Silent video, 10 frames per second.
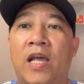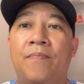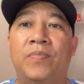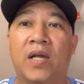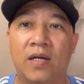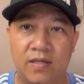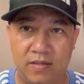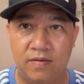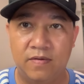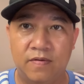kiểm chứng
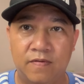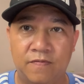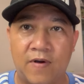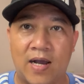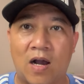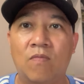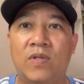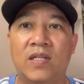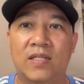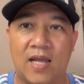và không
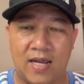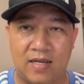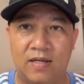chính xác